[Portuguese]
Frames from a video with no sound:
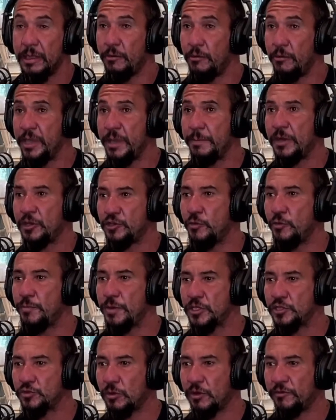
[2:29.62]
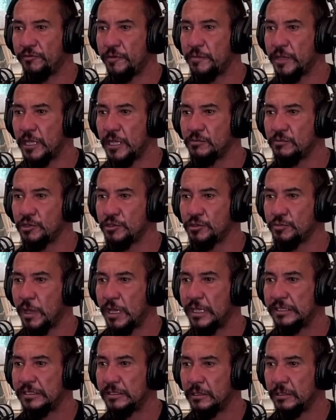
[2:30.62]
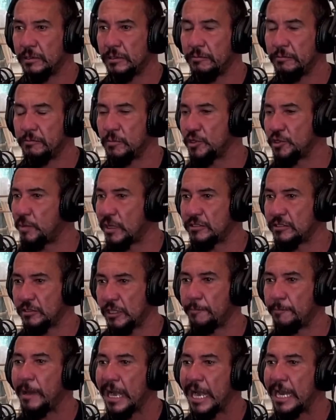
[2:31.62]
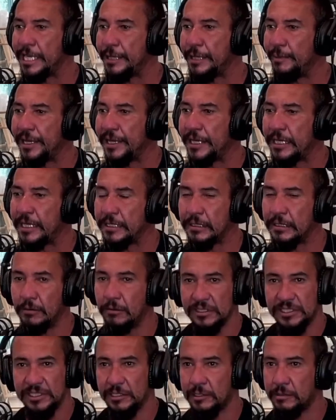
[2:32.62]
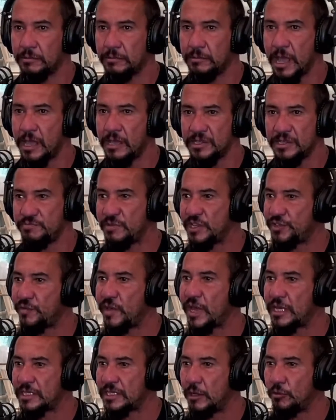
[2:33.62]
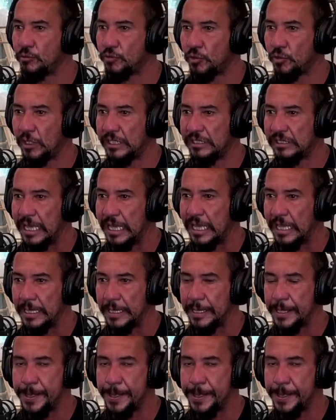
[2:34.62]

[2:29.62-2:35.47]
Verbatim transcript: Eu ia para João Pessoa, a família dos meus pais, uhum. meus pais são da Paraíba, né? Então, assim, as minhas férias eram todas lá.